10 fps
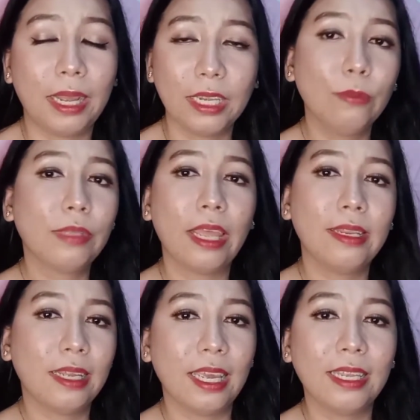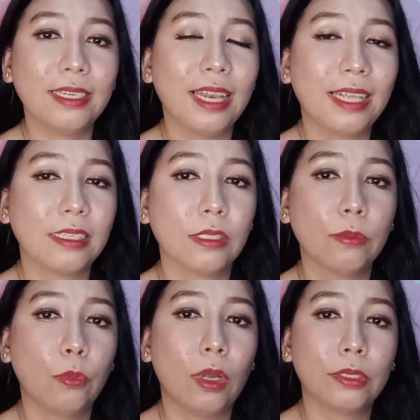makainom tayo ng 8 glasses
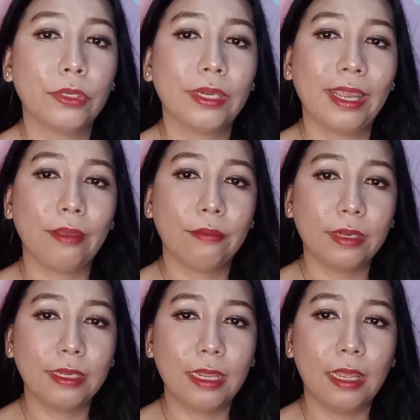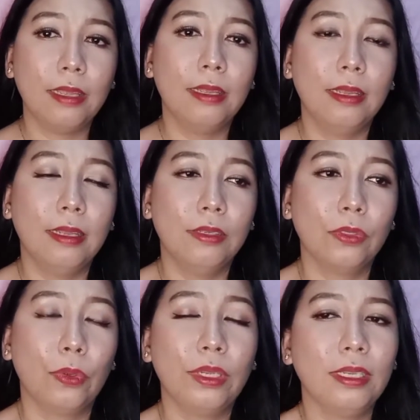of water every day.
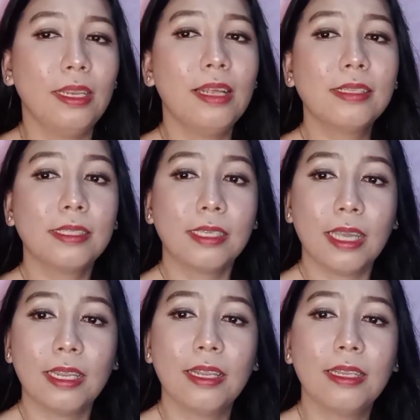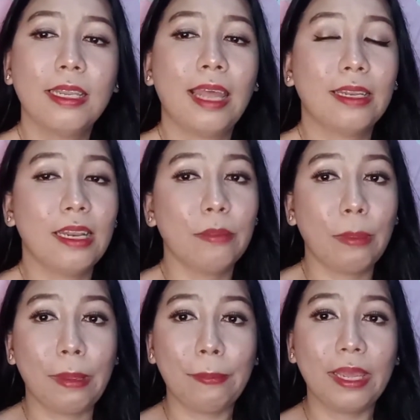So, hindi lang skin natin ang
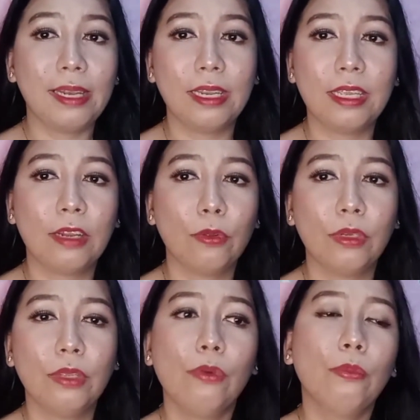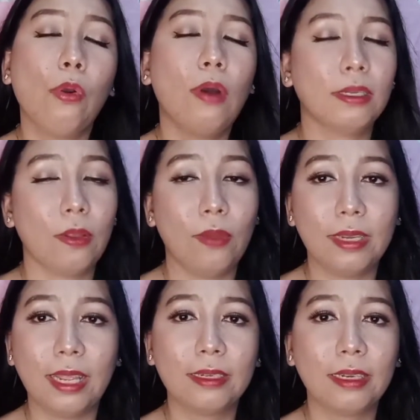mapapahealthy niyan, kundi yung buong
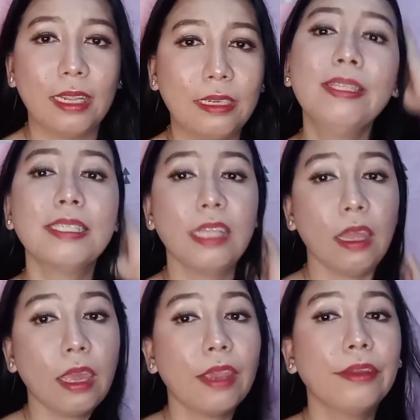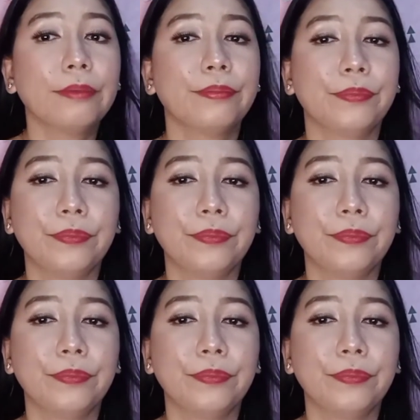katawan natin. Din sa hair.